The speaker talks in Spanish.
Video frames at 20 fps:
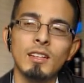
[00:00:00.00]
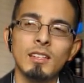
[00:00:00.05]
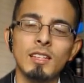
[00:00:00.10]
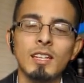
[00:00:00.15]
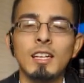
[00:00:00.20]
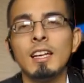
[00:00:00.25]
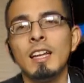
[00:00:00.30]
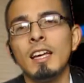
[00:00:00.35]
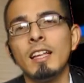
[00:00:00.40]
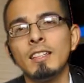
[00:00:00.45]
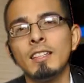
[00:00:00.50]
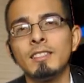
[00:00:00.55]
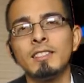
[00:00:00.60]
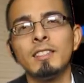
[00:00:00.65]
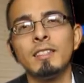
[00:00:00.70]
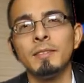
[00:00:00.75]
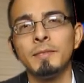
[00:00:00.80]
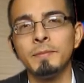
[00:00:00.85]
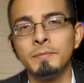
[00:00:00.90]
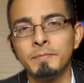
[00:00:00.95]
que nada
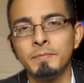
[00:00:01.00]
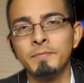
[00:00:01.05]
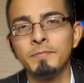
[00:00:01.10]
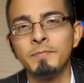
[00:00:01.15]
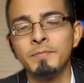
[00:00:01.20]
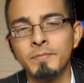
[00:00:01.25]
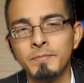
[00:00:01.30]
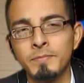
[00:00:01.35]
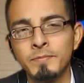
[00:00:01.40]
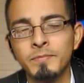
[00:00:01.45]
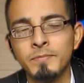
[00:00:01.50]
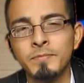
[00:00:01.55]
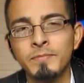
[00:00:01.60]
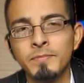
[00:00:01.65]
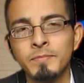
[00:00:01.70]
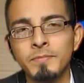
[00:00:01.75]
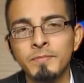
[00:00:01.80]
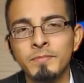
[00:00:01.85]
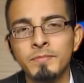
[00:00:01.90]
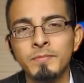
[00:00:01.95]
sé.
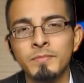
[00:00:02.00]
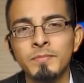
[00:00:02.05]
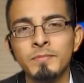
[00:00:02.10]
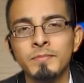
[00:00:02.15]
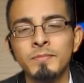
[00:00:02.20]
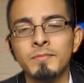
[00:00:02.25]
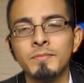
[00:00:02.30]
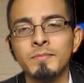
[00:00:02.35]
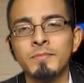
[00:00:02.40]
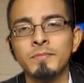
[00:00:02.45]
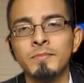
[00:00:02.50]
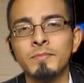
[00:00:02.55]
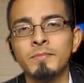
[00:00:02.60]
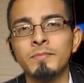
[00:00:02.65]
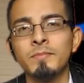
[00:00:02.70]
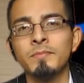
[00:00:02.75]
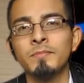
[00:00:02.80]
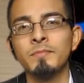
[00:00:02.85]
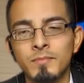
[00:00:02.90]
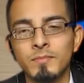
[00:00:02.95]
Disculpe, ¿qué?
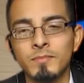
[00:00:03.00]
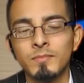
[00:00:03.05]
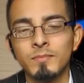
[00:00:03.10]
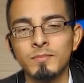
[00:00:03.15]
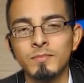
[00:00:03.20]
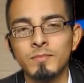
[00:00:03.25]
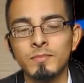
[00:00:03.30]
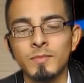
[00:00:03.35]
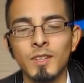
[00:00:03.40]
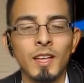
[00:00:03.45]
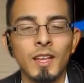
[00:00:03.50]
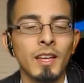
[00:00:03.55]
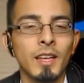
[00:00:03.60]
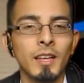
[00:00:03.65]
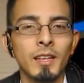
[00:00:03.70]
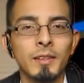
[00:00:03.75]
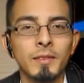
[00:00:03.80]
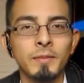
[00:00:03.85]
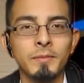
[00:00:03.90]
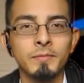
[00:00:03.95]
¿Qué, qué?